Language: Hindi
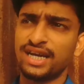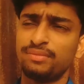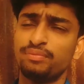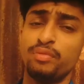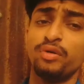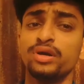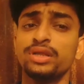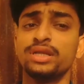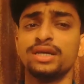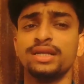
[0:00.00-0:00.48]

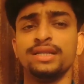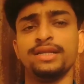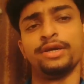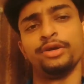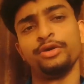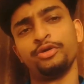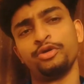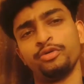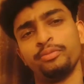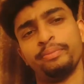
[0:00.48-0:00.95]
बहुत जल्दी
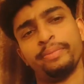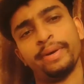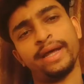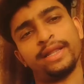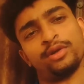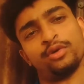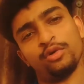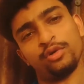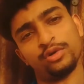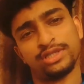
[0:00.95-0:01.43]
यूट्यूब
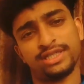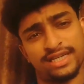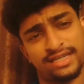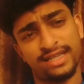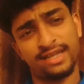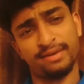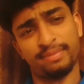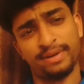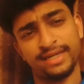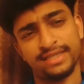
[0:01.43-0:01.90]
बैन हो
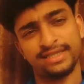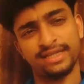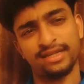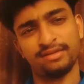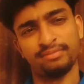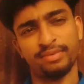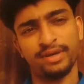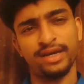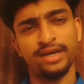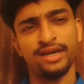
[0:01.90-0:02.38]
सकता है
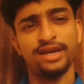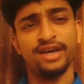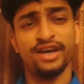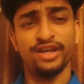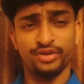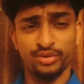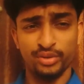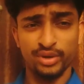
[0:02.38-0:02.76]
पाकिस्तान पे तो यह